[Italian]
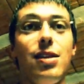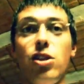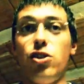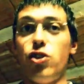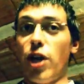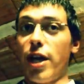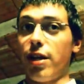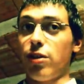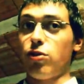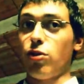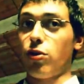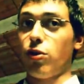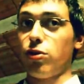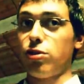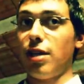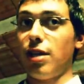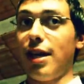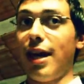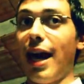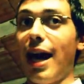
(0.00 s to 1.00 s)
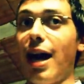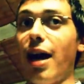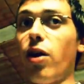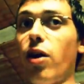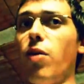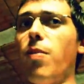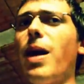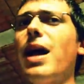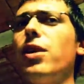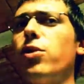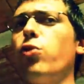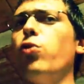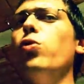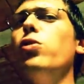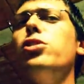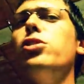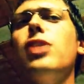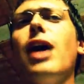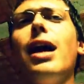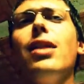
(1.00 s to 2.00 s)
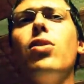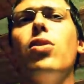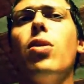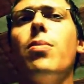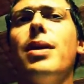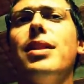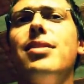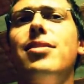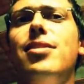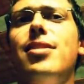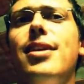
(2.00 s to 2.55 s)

che di certo costa caro, ma il culsano lo